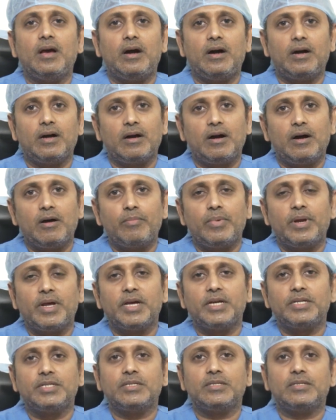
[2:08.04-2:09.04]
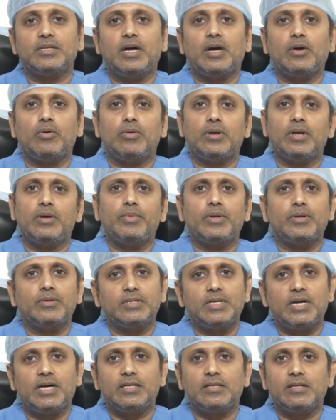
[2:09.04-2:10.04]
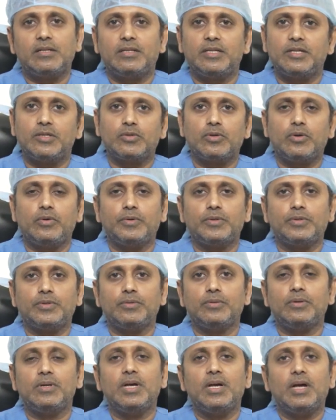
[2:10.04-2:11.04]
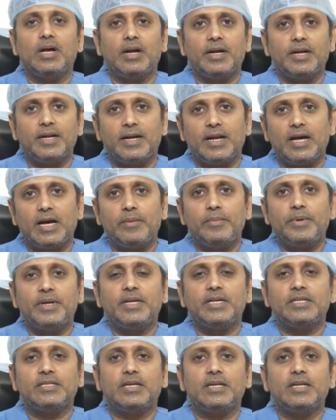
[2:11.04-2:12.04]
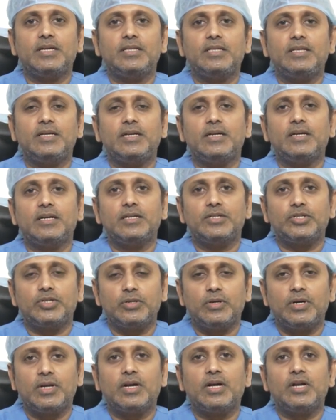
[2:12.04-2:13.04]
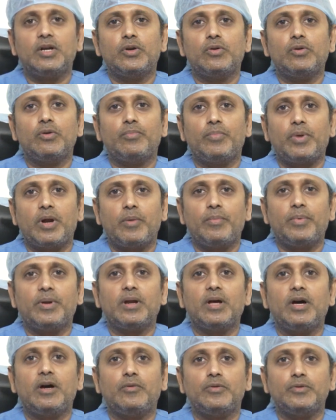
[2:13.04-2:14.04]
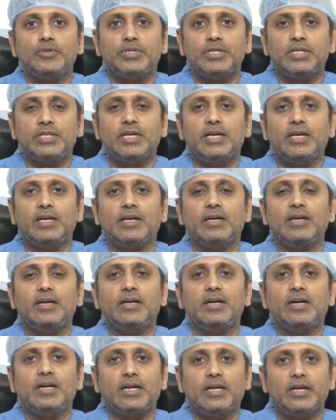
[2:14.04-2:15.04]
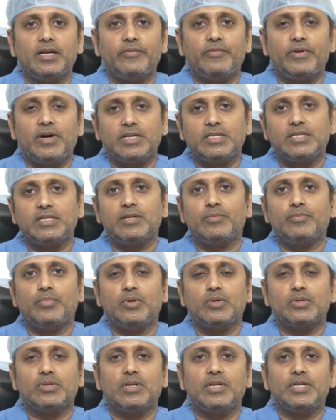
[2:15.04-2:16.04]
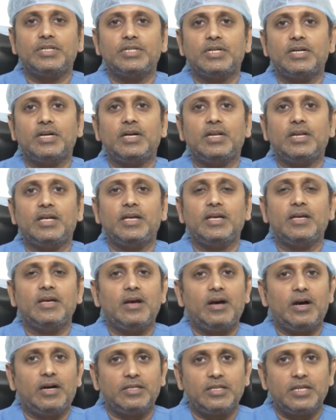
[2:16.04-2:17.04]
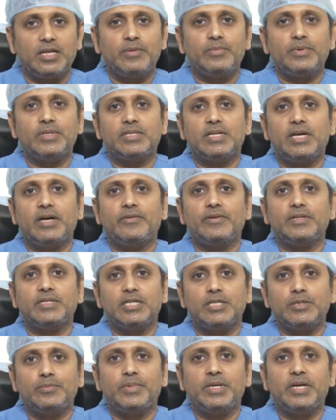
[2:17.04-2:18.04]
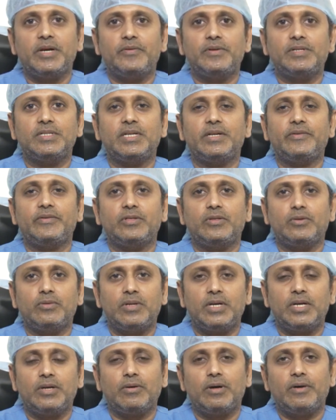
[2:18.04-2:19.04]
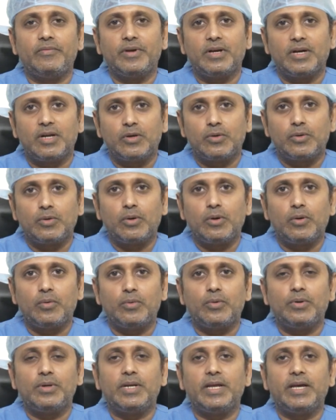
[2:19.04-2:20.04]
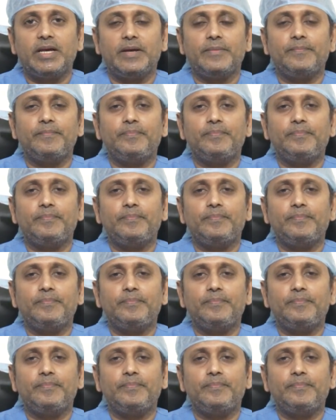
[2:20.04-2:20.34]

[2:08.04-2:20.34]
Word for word: ఆ కాంప్లికేషన్స్ రాకుండా మనం జాగ్రత్తలు తీసుకోవచ్చు అంటే డయాబెటీస్ అనేది షుగర్ కంట్రోల్ ప్రాపర్గా ఉంచితే అంటే ఫాస్టింగ్ పోస్ట్ లంచ్ కానీ ఆ త్రీ మంత్స్ యావరేజ్ హెచ్బిఎవన్స్ ఏవైతే ఉన్నాయో అవి కంట్రోల్లో ఉంటే